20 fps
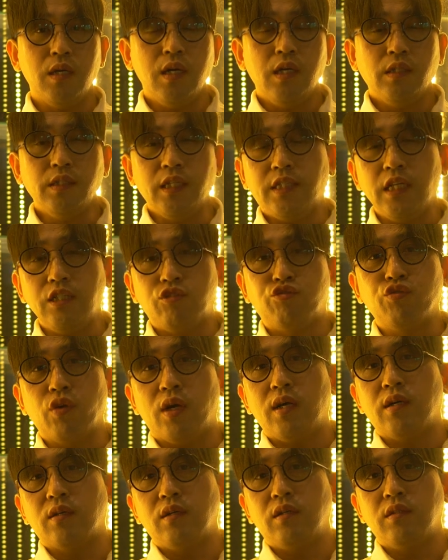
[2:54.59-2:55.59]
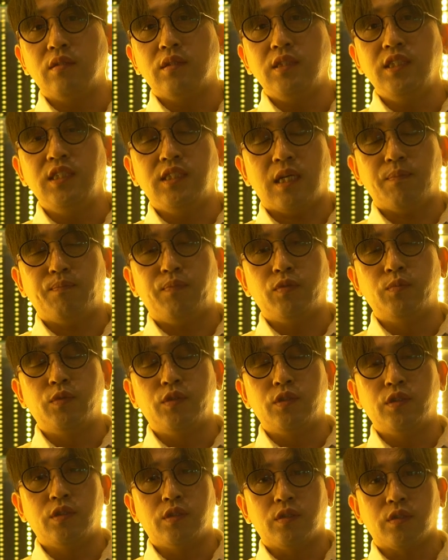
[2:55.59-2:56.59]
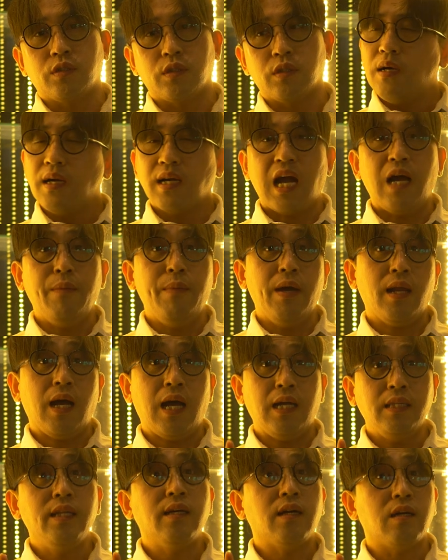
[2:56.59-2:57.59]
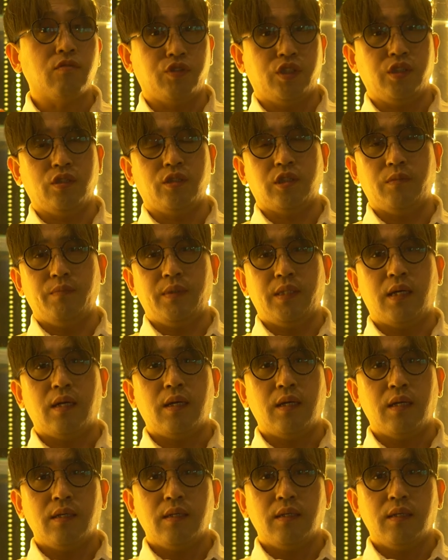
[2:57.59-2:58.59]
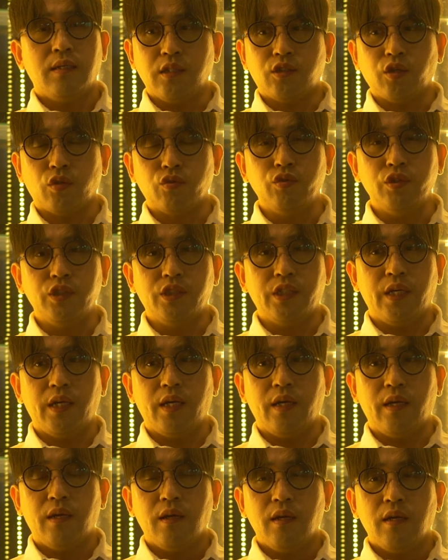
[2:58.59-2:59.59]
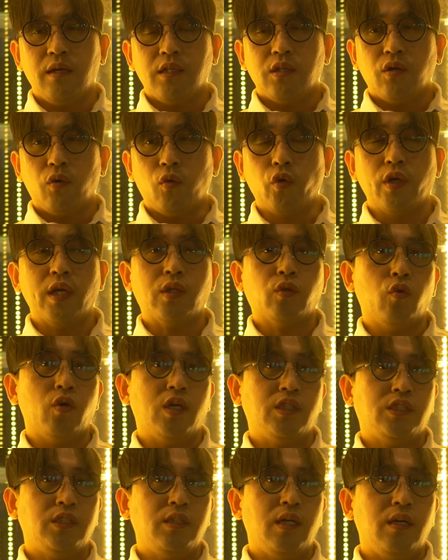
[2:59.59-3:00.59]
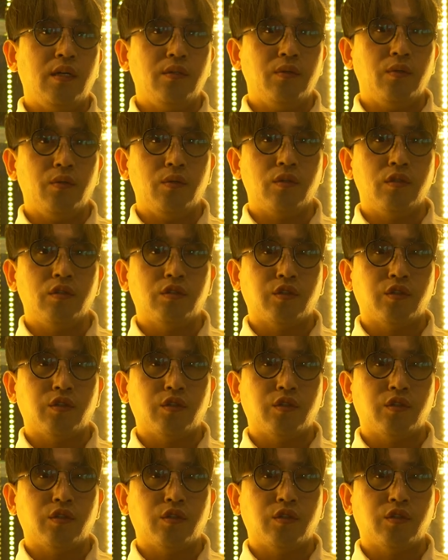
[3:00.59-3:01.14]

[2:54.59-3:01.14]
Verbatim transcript: 근데 제일 중요한 건 이 작품은 카메라 한 대 갖고 찍었습니다. 저도 이제 오랫동안 시나리오를